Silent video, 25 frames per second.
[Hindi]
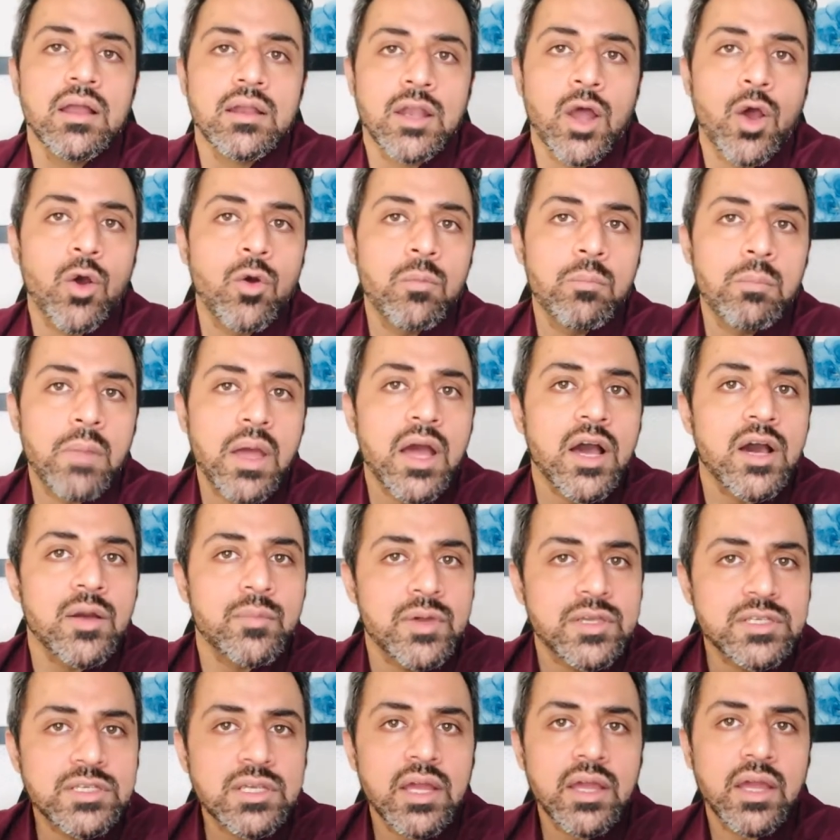नाउ मैं
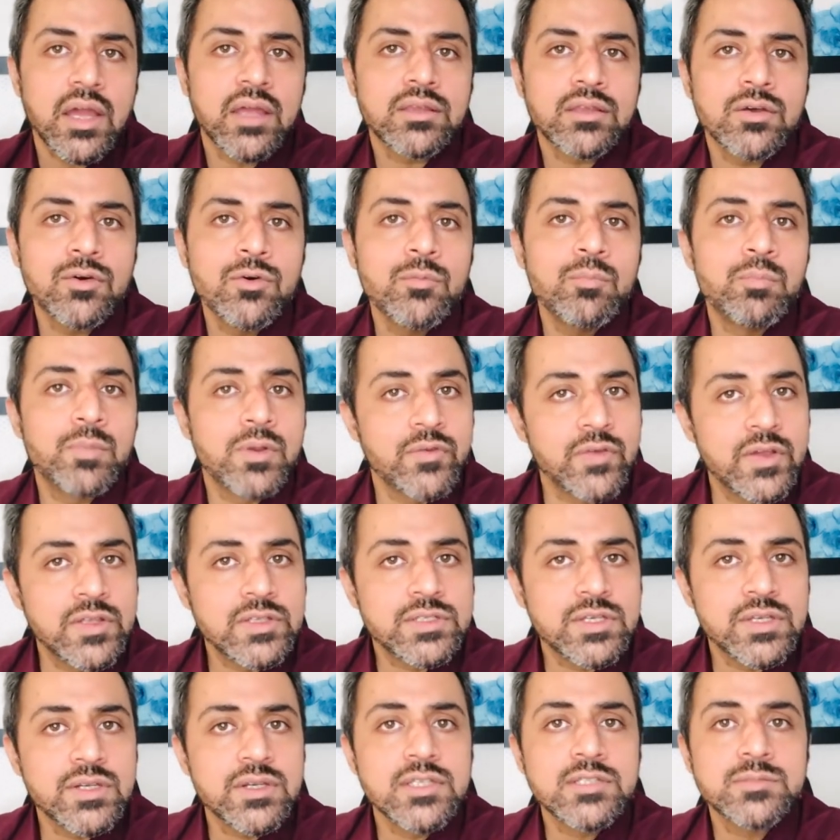हमेशा कहता हूँ
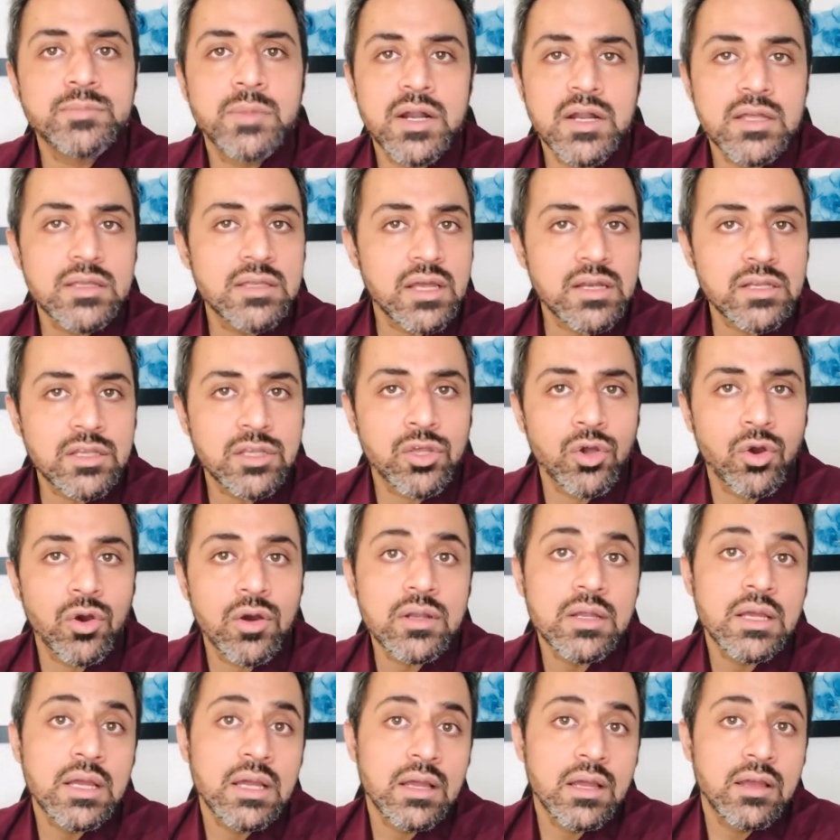प्रिवेंशन इज बेटर देन
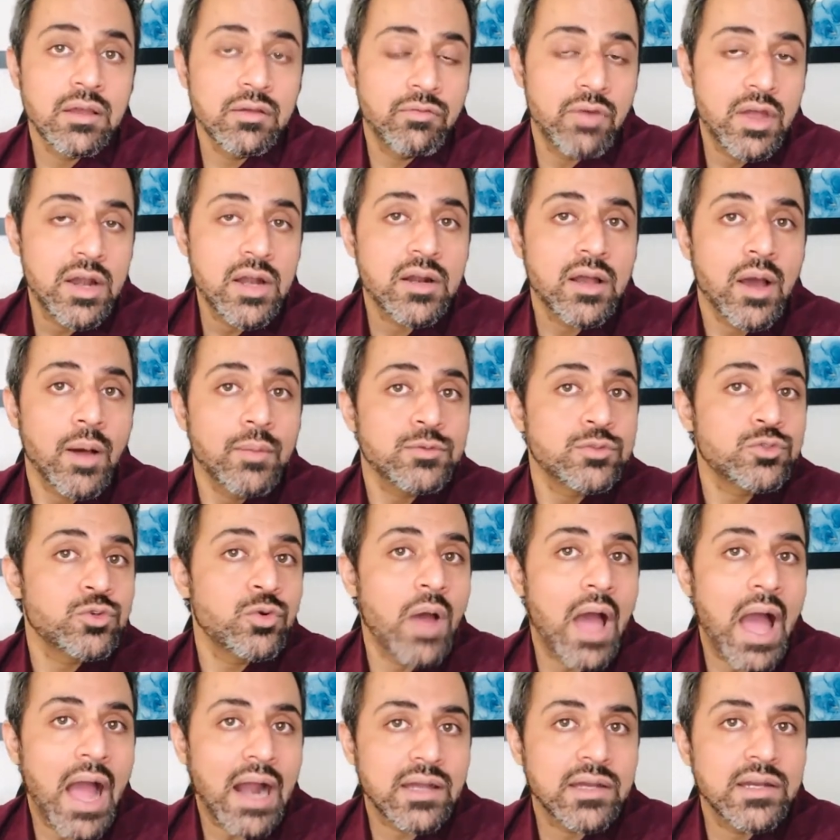क्योर वेन इट कम्स
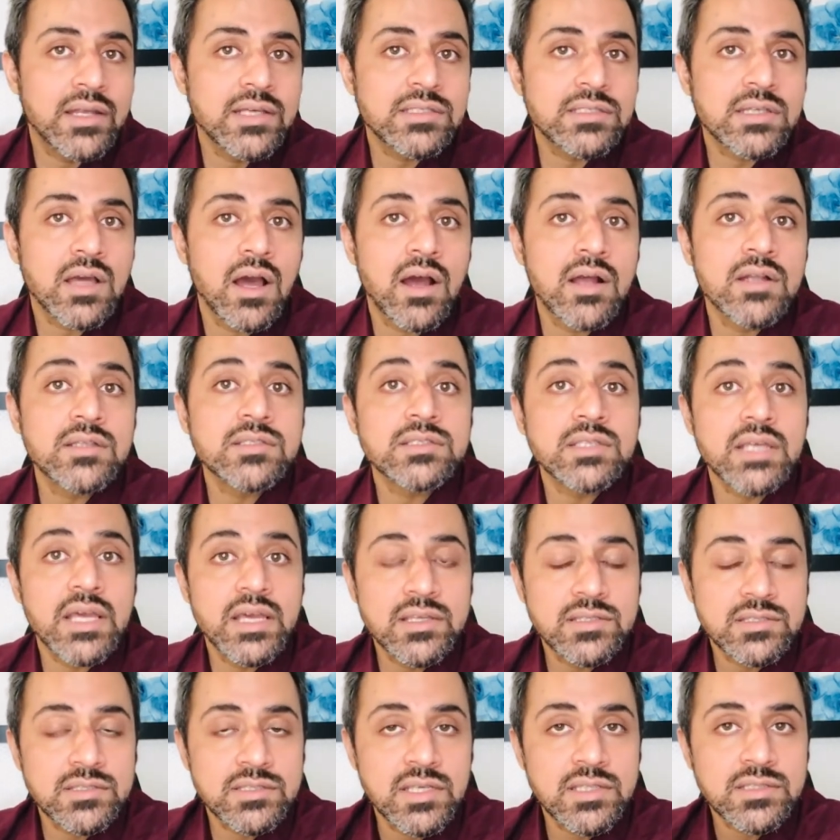टू एक्ने स्कार्स
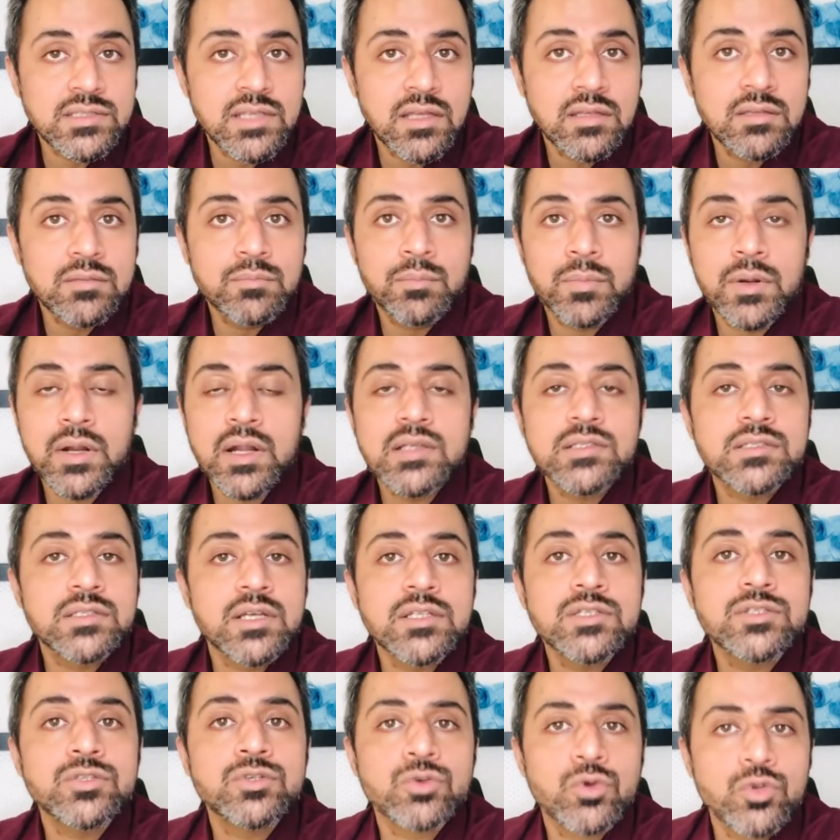इससे बड़ा
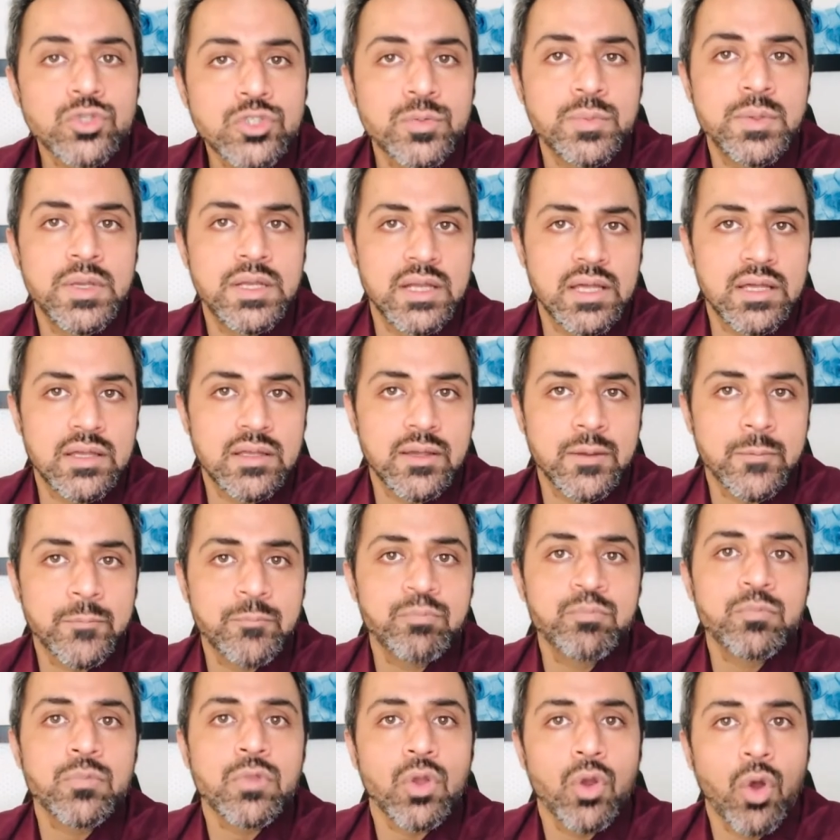सच कुछ भी नहीं है
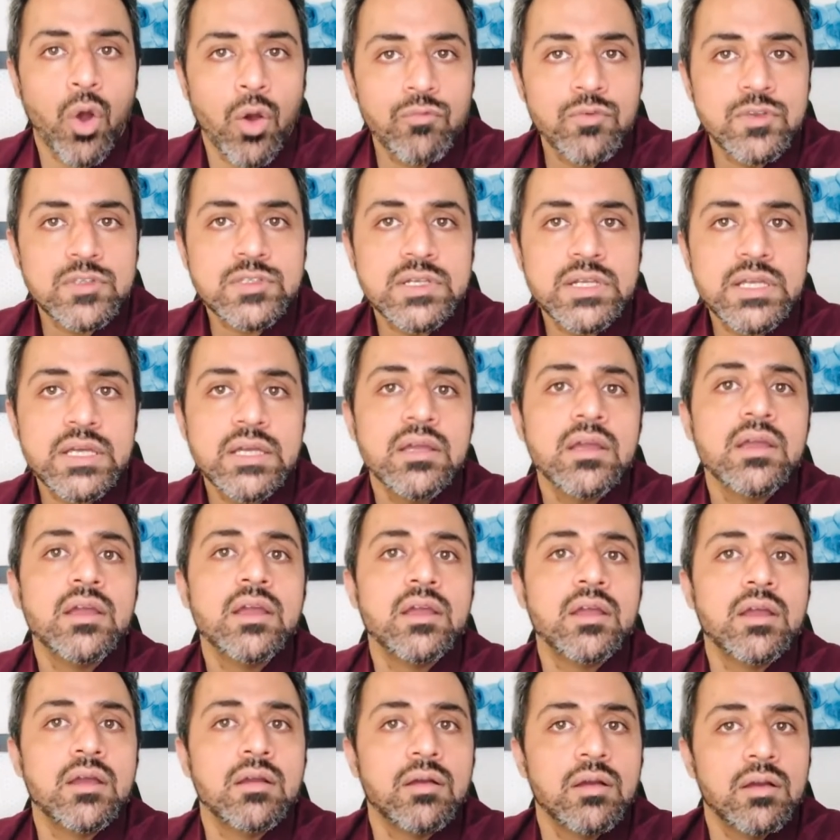ऑब्वियसली
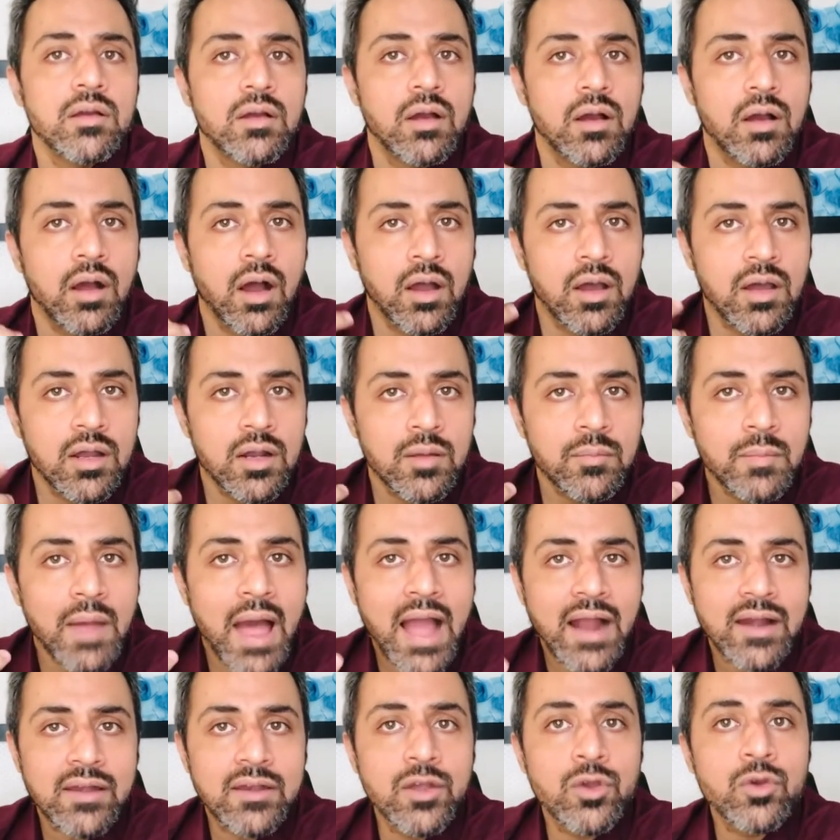अगर हम
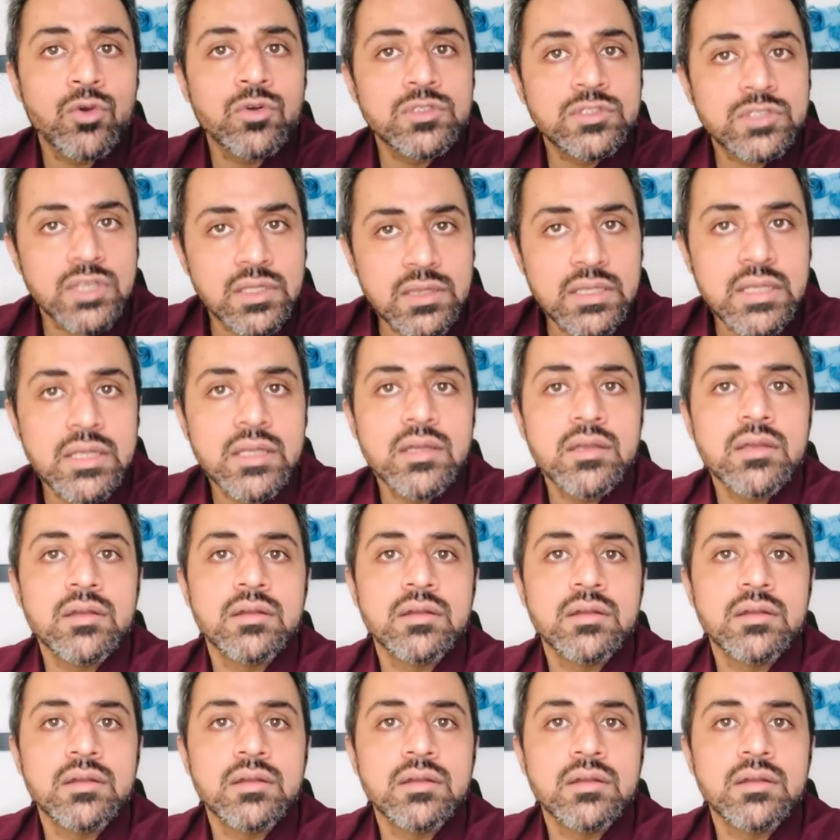एक्ने को जल्दी